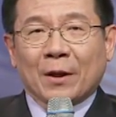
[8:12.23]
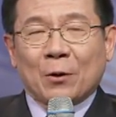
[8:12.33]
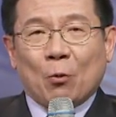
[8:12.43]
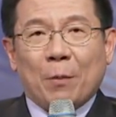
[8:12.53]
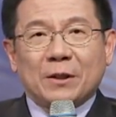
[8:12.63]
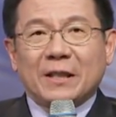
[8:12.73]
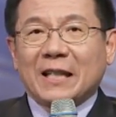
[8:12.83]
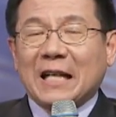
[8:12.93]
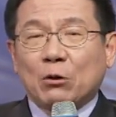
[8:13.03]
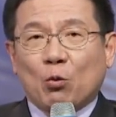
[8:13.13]
我们今天在
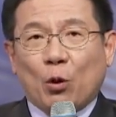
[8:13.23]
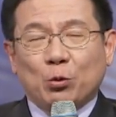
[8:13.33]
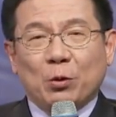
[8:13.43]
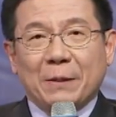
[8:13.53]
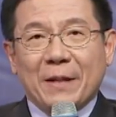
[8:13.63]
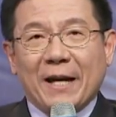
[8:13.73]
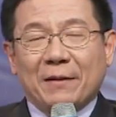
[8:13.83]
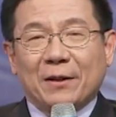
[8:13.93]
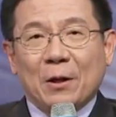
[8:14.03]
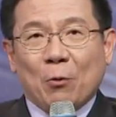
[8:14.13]
他的国度里面，
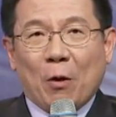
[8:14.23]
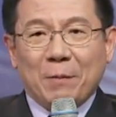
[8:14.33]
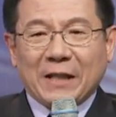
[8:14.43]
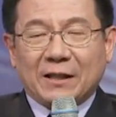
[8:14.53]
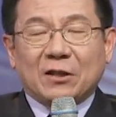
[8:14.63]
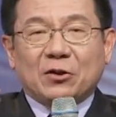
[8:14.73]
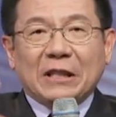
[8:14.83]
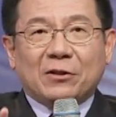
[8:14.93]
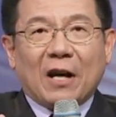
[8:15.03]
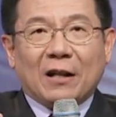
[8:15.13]
我们在这个地
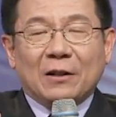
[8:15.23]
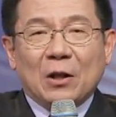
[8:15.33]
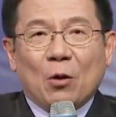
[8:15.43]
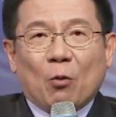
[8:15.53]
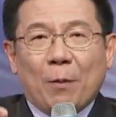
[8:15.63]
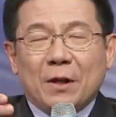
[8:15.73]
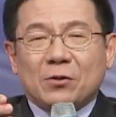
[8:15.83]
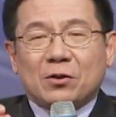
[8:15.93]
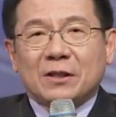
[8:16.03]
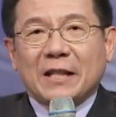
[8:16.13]
上，我们
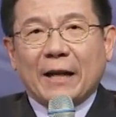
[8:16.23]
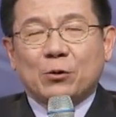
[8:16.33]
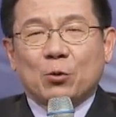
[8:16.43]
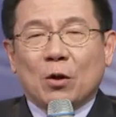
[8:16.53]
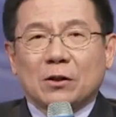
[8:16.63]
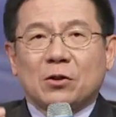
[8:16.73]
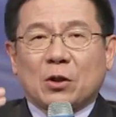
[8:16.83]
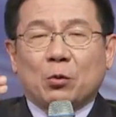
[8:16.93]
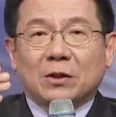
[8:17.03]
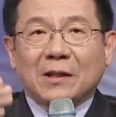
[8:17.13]
是在做神
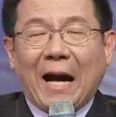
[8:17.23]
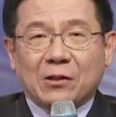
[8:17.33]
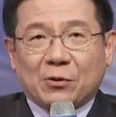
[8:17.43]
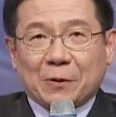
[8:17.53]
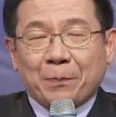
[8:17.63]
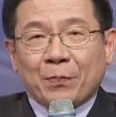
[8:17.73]
国的大使，